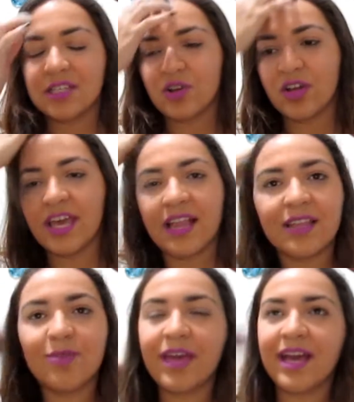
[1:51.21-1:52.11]
Só que
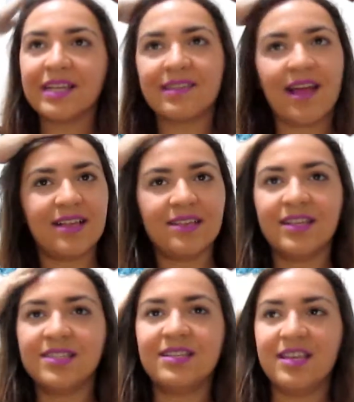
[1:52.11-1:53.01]
ela não quer casar
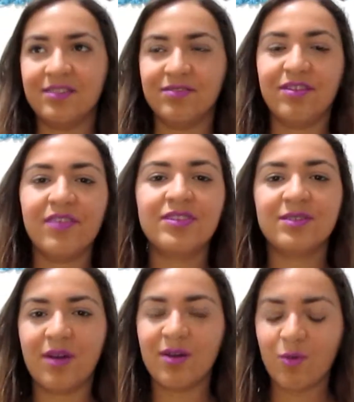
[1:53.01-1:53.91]
assim, não quer
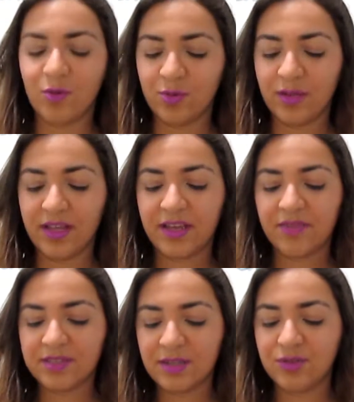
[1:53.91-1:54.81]
fazer um acordo, ela quer
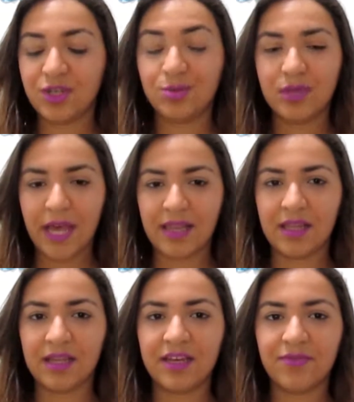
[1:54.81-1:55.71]
fazer do jeito
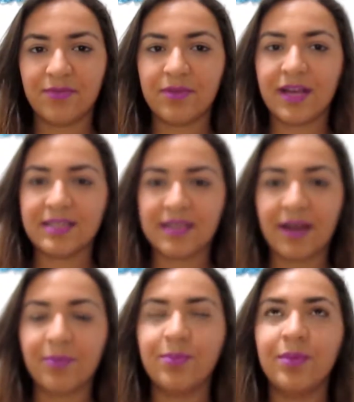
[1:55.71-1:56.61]
dela, ela quer
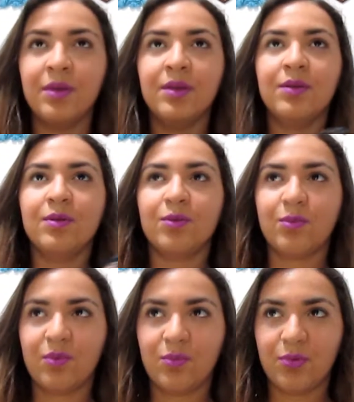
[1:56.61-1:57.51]
casar
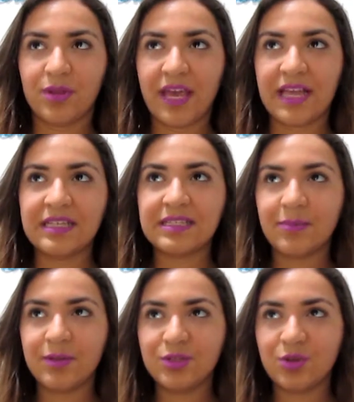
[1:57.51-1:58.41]
por quem ela se
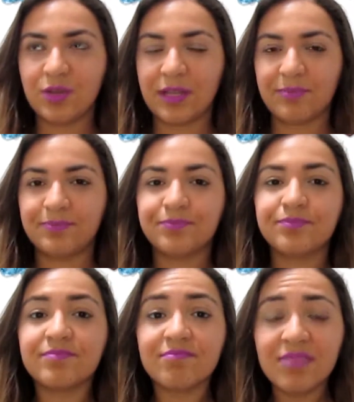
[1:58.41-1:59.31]
apaixona.
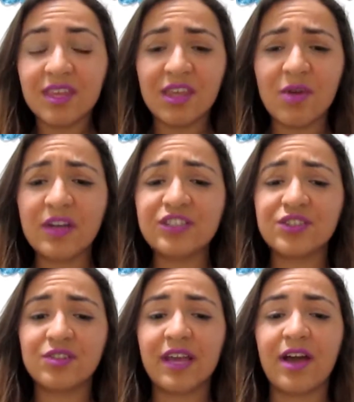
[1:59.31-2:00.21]
Eu acho
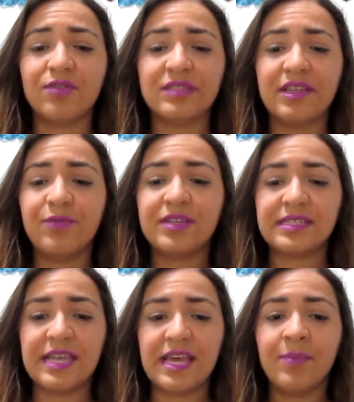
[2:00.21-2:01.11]
isso legal, você não
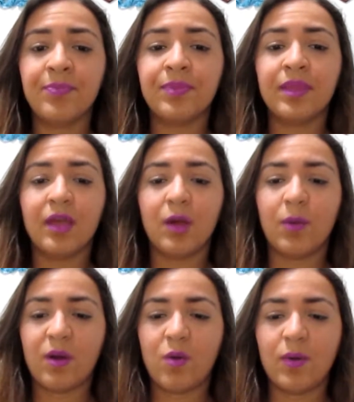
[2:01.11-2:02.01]
fazer
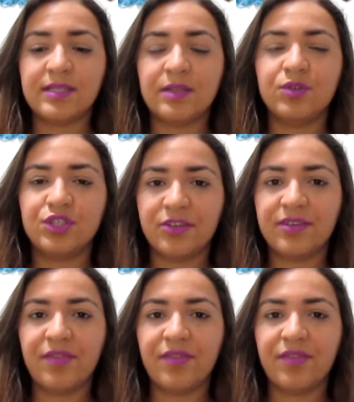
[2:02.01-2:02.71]
uma coisa do jeito que